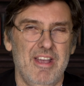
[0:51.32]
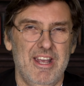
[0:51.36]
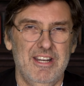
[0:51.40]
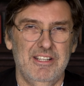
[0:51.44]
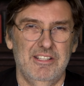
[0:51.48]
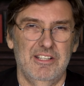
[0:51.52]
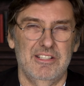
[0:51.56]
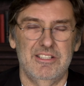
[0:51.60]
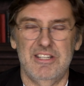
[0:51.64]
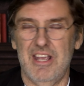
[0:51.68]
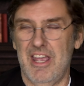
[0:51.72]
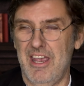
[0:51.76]

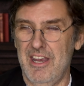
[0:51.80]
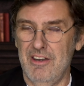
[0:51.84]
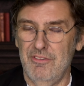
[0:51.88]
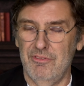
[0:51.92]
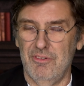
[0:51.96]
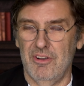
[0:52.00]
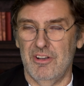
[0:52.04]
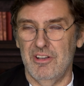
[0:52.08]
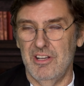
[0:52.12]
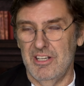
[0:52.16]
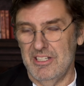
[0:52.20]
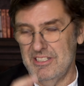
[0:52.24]
weiteres
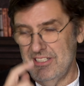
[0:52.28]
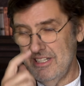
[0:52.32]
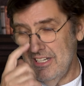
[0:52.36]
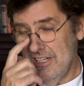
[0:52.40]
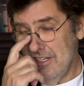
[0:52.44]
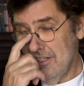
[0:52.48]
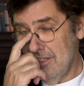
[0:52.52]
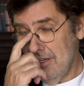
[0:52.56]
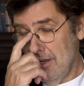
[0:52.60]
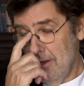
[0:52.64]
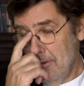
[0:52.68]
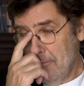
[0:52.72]
einfach
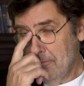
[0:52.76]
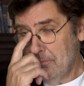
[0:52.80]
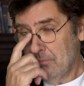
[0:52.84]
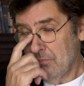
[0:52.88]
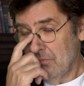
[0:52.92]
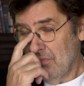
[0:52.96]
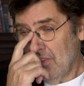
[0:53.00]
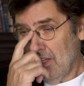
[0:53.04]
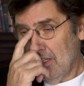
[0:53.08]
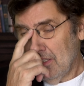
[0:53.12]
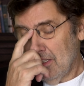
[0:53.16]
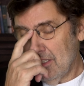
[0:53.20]
sind.
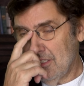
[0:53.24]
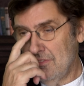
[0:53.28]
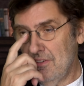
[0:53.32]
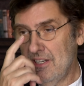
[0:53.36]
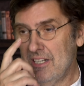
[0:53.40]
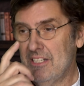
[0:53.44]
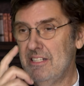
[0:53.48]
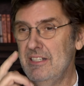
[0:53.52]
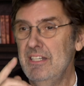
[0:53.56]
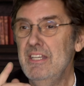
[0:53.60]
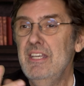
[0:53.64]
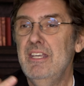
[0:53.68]
Das
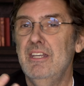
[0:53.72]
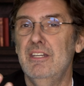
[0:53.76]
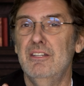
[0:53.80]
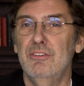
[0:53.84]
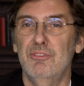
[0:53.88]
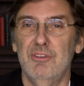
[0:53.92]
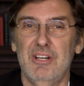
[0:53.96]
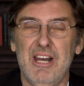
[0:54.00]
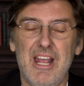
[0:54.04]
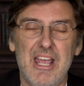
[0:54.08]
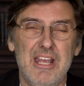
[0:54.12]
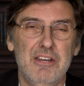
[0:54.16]
wird
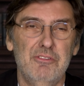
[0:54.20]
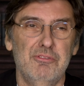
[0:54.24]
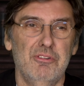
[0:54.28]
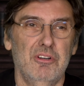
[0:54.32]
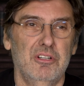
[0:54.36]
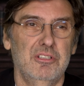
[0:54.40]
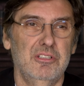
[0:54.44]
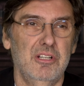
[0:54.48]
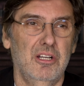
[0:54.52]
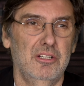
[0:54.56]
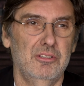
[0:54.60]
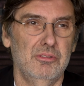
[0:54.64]
nicht
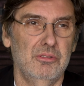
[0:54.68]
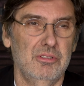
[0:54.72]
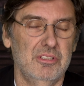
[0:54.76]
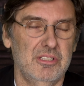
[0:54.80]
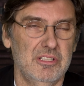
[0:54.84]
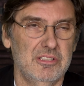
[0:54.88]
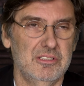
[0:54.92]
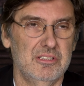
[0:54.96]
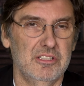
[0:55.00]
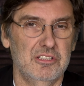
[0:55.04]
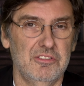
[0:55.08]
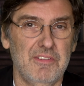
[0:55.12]
vereinfacht dadurch,
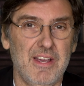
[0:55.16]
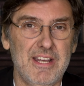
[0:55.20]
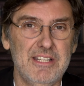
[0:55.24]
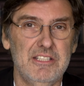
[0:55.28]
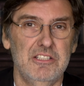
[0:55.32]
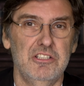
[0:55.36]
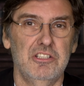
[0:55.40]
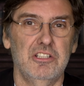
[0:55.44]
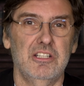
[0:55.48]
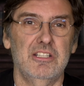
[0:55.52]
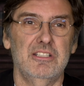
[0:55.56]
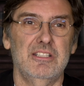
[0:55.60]
dass der
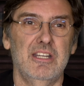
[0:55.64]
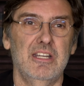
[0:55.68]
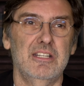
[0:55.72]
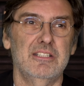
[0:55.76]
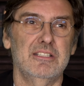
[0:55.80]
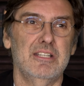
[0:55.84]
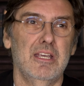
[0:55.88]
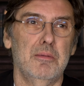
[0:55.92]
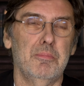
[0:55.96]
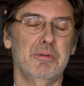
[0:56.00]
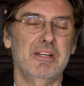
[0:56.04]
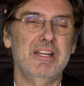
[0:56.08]
schweizerische
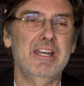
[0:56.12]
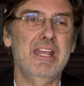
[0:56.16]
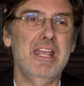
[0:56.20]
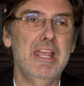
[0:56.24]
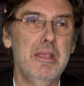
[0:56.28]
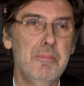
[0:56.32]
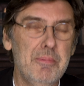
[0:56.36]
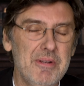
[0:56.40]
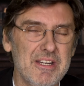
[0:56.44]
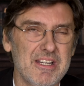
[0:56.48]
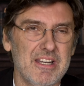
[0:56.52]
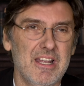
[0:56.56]
Gesetzgeber
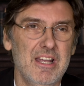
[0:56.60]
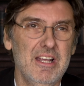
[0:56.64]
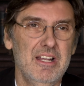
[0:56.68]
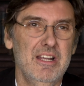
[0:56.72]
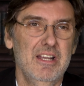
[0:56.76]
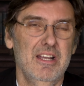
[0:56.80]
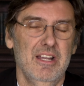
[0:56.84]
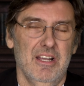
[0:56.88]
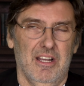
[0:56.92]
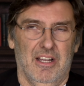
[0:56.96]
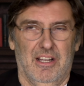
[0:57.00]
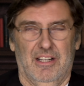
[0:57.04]
neben
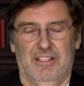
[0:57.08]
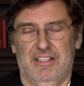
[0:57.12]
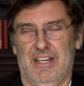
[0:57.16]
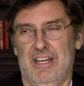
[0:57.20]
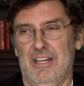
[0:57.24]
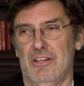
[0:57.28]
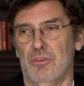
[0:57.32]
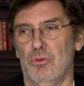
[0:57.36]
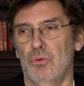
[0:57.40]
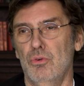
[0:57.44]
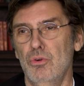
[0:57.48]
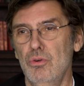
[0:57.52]

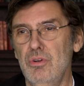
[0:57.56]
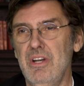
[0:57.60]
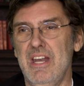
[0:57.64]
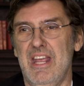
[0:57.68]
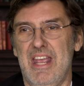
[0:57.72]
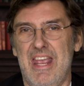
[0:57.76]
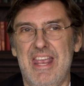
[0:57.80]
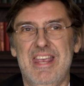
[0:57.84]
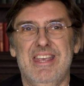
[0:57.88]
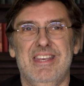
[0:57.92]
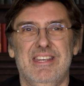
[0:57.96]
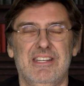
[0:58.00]
den
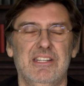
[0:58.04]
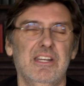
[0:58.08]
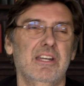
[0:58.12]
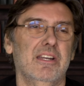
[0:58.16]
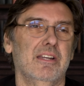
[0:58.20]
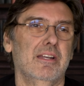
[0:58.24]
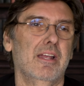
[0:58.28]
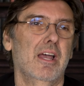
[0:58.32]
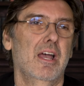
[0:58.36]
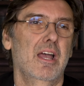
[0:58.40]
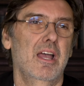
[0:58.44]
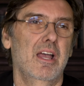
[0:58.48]

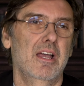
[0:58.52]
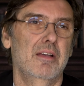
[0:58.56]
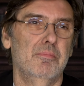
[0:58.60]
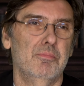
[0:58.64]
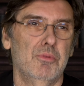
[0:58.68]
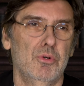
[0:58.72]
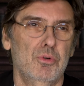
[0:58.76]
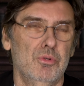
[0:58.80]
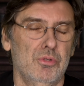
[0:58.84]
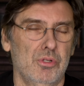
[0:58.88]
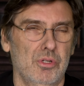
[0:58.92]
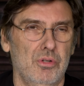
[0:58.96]
unechten
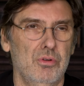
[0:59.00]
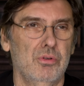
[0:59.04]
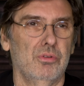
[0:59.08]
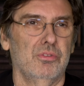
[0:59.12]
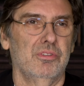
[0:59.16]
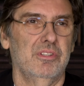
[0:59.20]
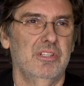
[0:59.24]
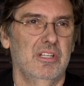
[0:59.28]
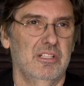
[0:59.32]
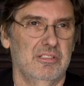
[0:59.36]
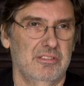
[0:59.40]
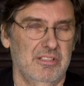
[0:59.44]
ähm,
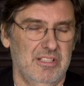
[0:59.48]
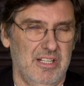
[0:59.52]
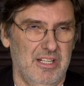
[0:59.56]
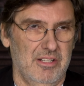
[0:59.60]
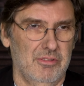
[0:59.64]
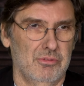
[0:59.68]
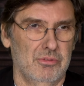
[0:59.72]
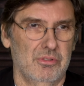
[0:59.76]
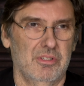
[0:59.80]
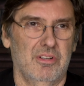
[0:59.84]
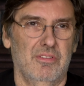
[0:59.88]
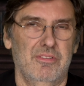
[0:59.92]
Urkunden, also
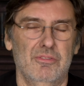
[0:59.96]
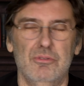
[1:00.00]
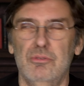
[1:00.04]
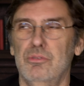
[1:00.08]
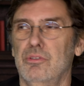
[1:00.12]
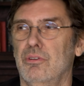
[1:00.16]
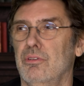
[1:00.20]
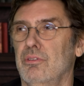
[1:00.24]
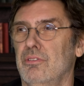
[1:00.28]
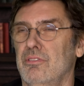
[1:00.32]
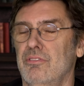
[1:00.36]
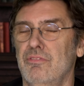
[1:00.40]
den Ur
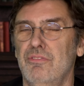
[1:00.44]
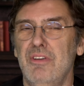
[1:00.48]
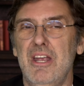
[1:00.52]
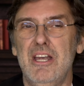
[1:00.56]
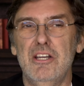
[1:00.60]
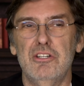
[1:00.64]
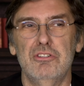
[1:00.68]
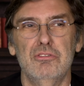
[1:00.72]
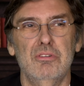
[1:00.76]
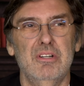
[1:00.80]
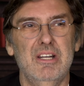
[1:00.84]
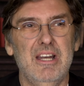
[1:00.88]

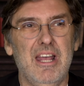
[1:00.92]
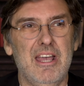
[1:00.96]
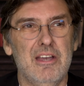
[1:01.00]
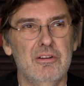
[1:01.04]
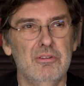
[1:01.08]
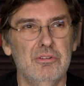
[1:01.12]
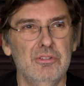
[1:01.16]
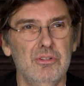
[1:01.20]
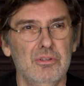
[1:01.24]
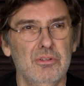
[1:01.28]
Urkundenfälschungen, auch